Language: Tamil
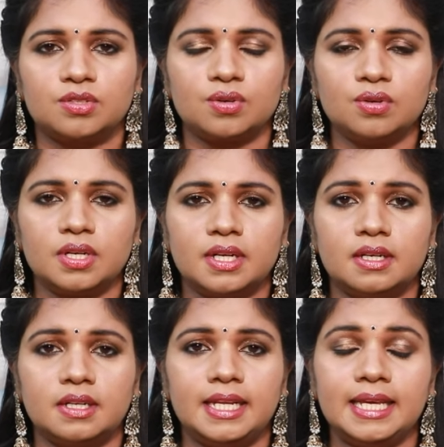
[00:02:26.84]
ஸோ
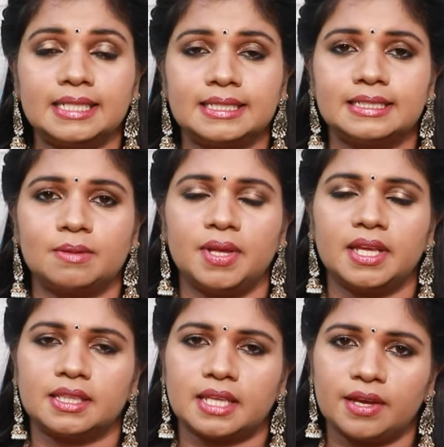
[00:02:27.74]
டிஎஸ்ஹெச்
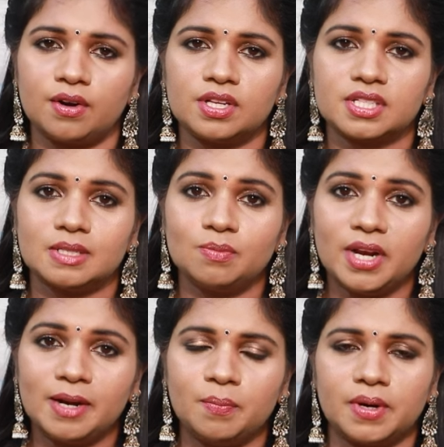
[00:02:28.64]
அப்படிங்கிற தைராய்டு
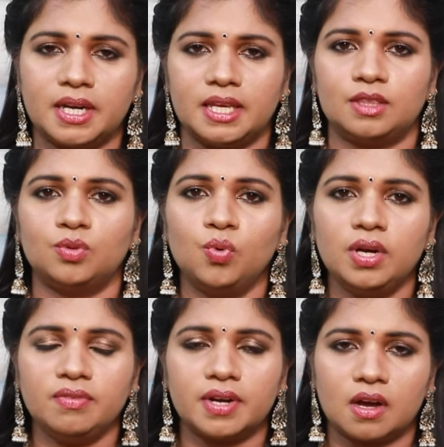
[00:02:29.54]
ஸ்டிமுலேட் பண்ணி
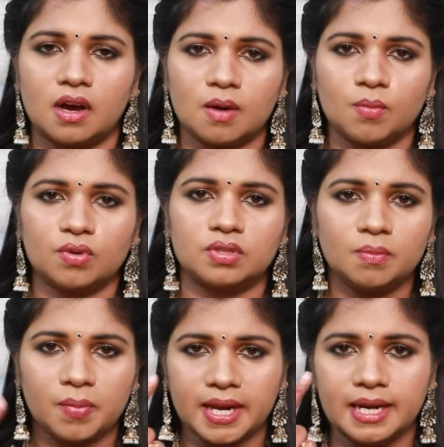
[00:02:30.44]
தூண்டி விடுற ஹார்மோன் வந்து
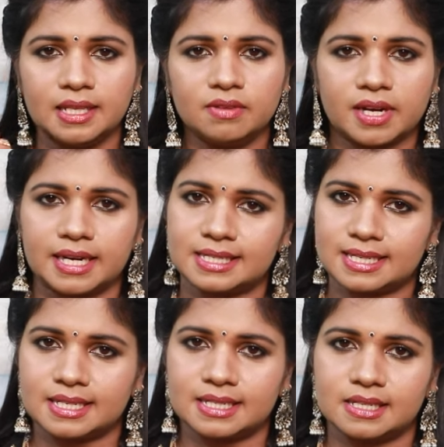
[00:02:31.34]
பிரெயின்லேருந்து வர
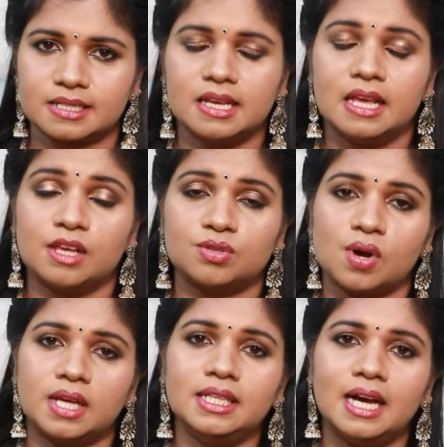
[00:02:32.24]
இன்ஸ்ட்ரக்ஷன்ஸ் ஸோ
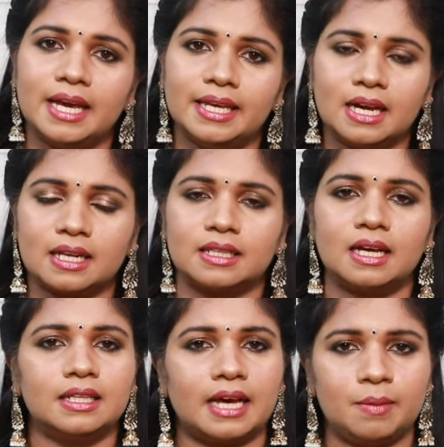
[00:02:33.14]
அது ஹையாக
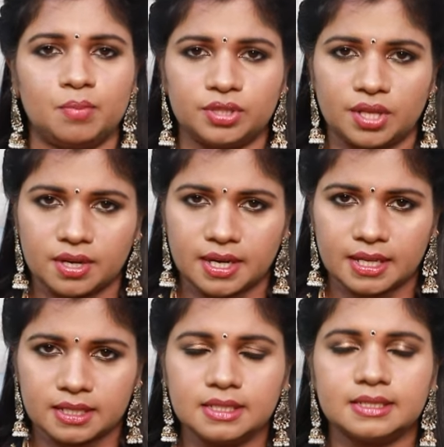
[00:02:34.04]
இருந்தால் அது ஹைப்போ தைராய்டு
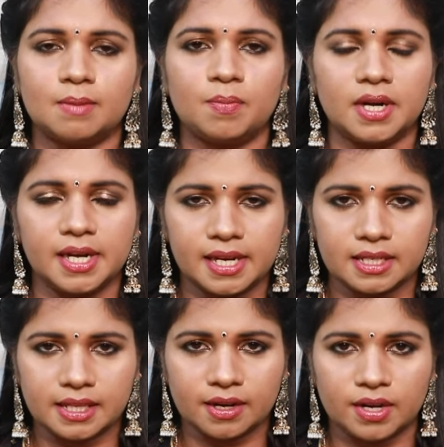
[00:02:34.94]
கிடையாது
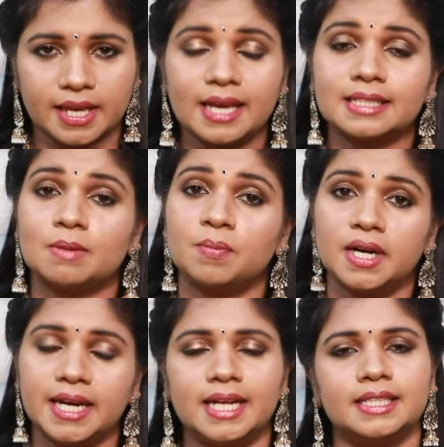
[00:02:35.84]
சப்கிளினிக்கல் தைராய்டு ஏன்
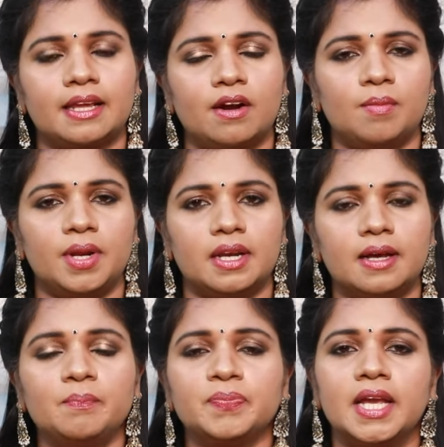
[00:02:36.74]
சப்கிளினிக்கல் தைராய்டு அப்படின்னா
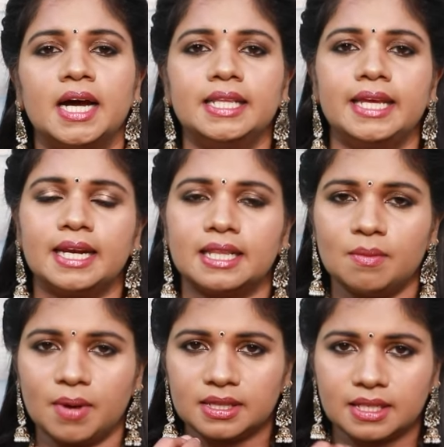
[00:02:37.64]
அது என்ன
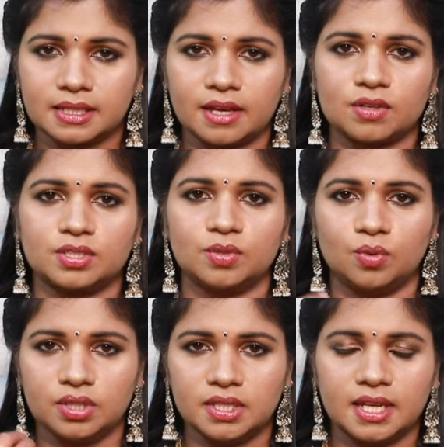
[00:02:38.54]
தான் மாத்திரை தைராக்ஷன்
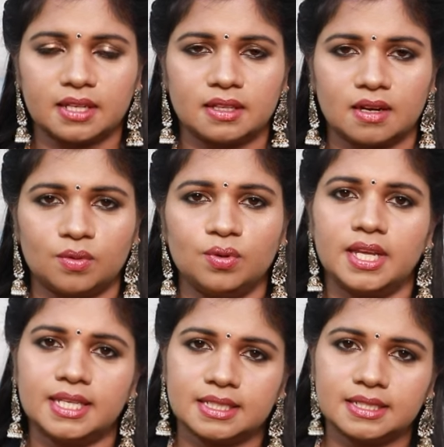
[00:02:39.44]
கொடுத்துக்கிட்டே இருந்தாலும்
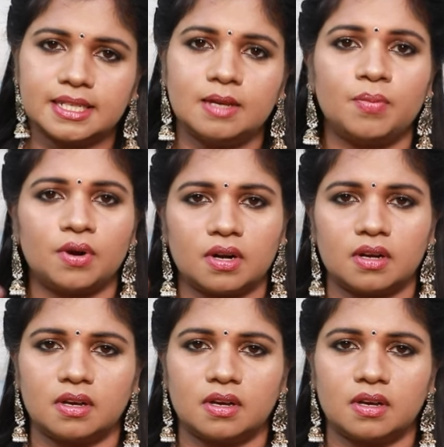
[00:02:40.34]
டிஎஸ்ஹெச் கீப் ஆன்